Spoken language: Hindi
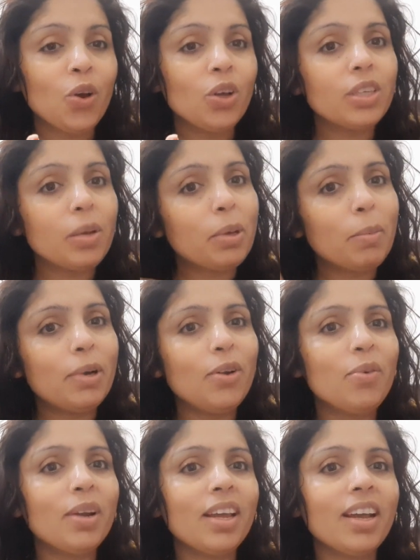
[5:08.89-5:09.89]
जब ये वीडियो
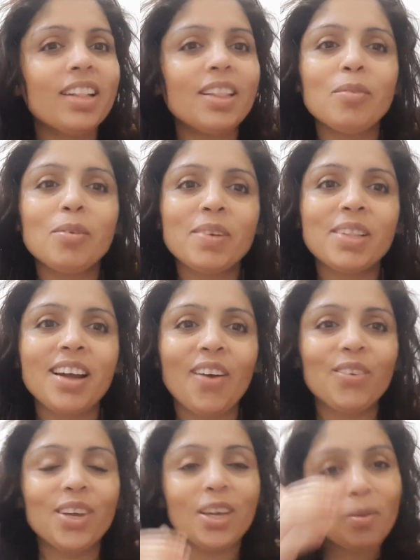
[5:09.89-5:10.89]
बनेगा तभी मैं
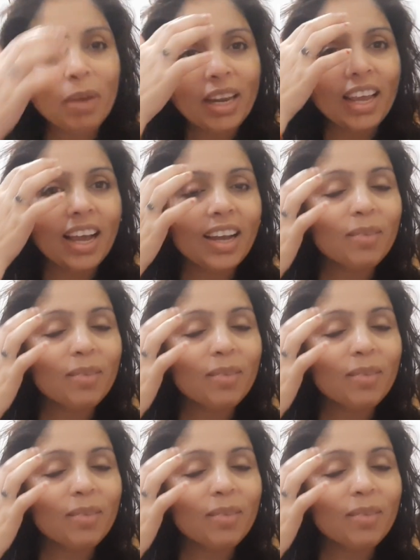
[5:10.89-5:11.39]
दिखाऊंगी कि मैंने